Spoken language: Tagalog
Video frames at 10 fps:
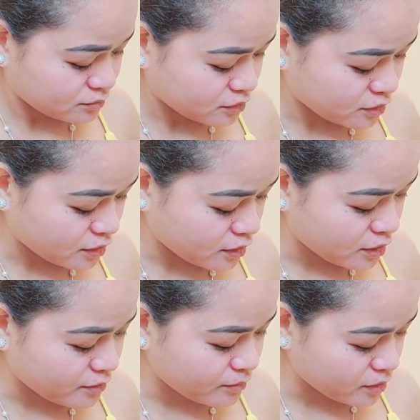
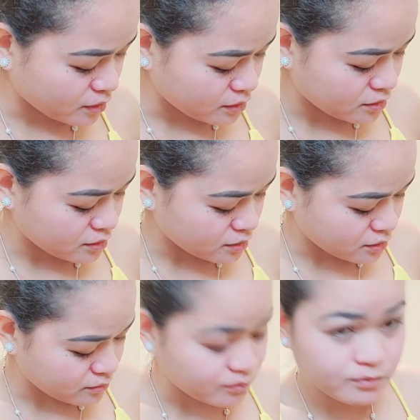ganahan mag
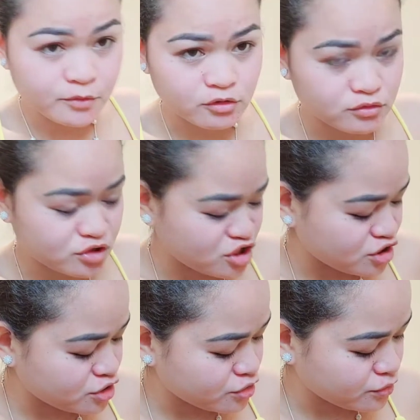um,
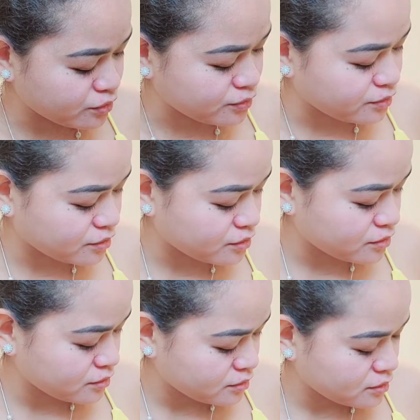foundation,
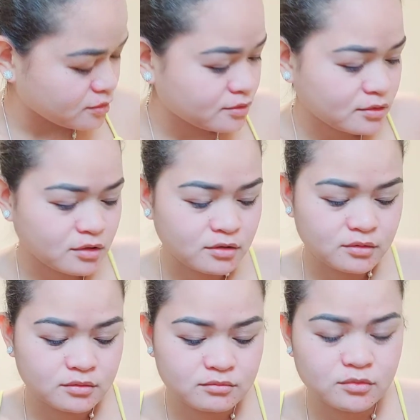
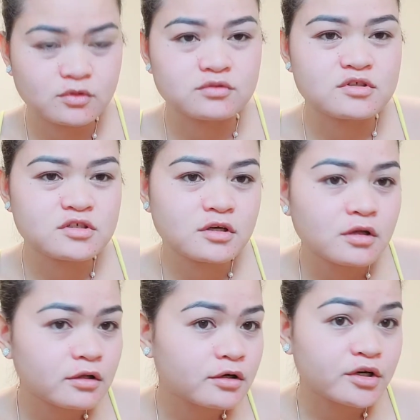um,
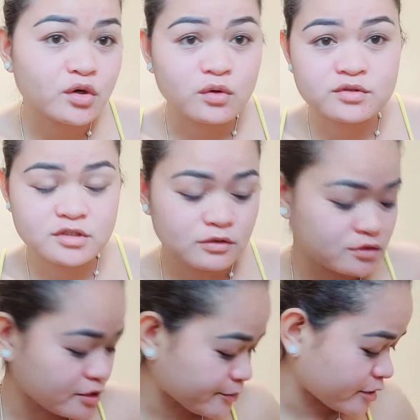concealer, kung
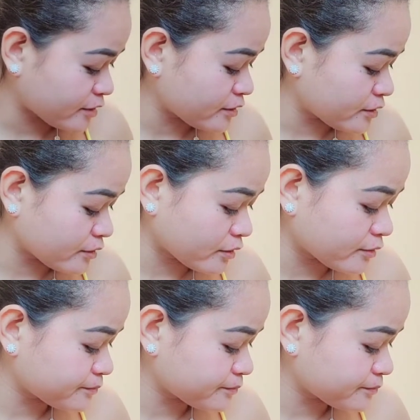unsa-unsa pa na diro.